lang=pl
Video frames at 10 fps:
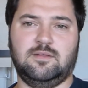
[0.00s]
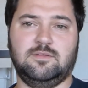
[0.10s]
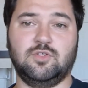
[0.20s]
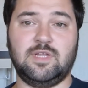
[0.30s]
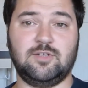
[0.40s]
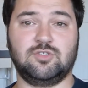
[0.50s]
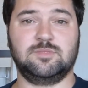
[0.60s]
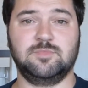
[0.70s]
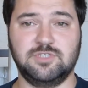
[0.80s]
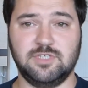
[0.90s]
do tego,
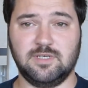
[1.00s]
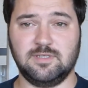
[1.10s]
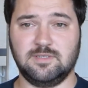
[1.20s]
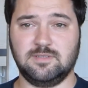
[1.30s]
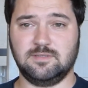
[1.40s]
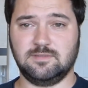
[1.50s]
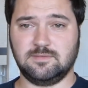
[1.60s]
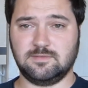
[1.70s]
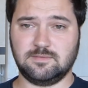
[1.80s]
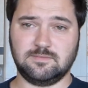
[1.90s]
żeby się,
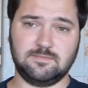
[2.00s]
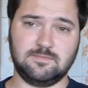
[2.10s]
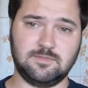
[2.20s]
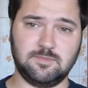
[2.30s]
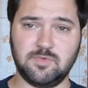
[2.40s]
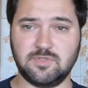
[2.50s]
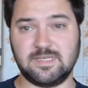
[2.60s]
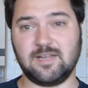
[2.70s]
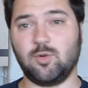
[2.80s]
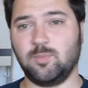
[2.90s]
y, żeby
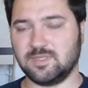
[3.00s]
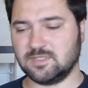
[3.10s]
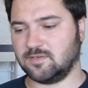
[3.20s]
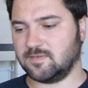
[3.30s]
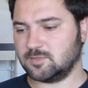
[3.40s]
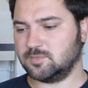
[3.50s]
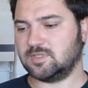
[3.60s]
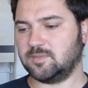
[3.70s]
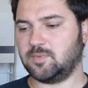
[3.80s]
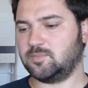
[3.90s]
zrekompensować mi
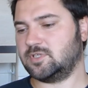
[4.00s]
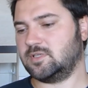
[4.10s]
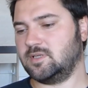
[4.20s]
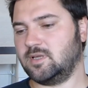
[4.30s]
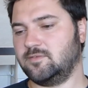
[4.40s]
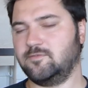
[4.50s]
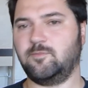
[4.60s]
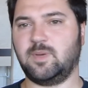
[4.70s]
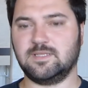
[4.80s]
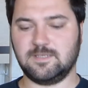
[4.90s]
te poprzednie
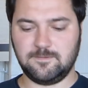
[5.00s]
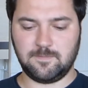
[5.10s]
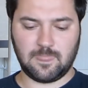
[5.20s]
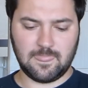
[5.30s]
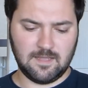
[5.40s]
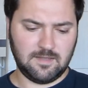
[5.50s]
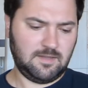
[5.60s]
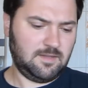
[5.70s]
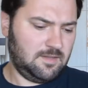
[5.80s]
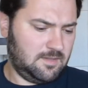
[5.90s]
wpadki.
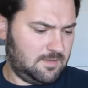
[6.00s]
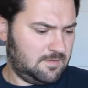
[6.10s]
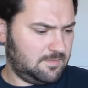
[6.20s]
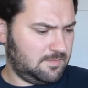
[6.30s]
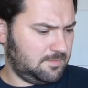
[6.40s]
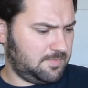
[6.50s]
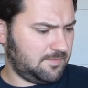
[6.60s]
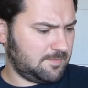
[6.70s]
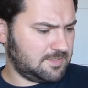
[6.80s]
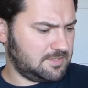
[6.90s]
Y,
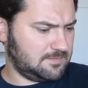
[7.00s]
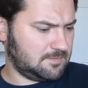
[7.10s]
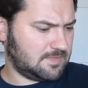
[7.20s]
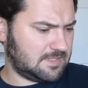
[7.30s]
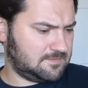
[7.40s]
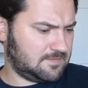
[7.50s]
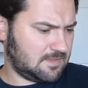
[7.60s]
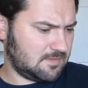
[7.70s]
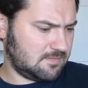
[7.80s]
piwo ma dziwną nazwę,